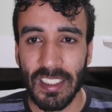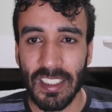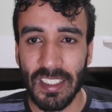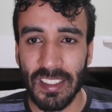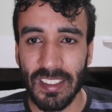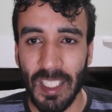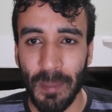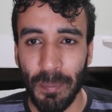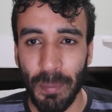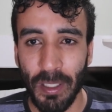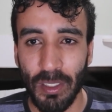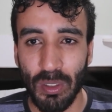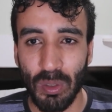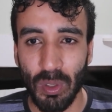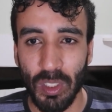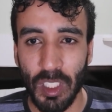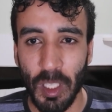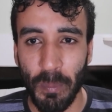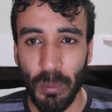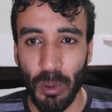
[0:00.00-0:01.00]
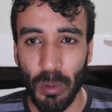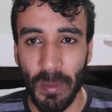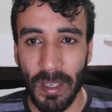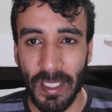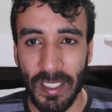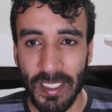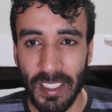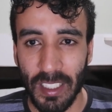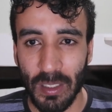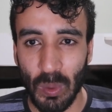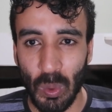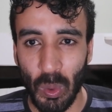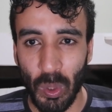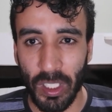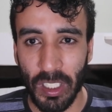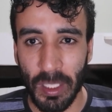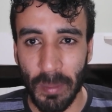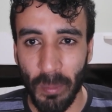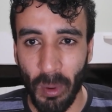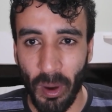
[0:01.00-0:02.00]
que se apaixona por uma
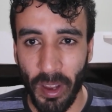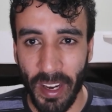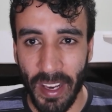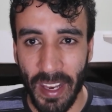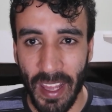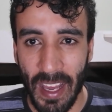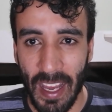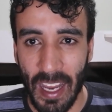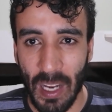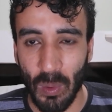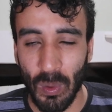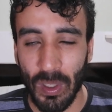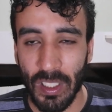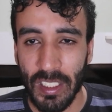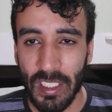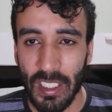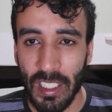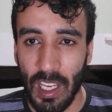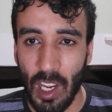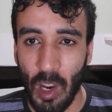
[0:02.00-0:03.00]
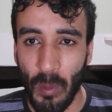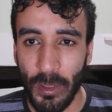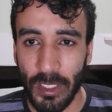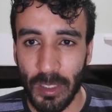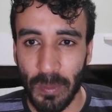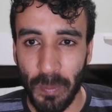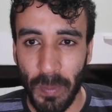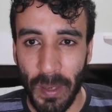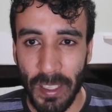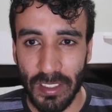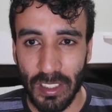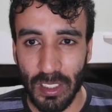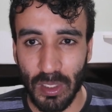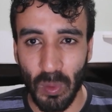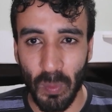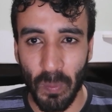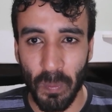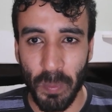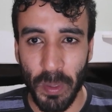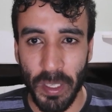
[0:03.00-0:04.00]
criatura que mora na água. É uma espécie
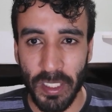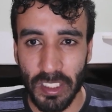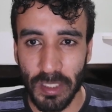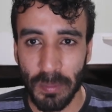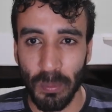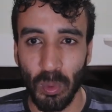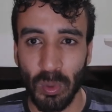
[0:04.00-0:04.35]
de um peixe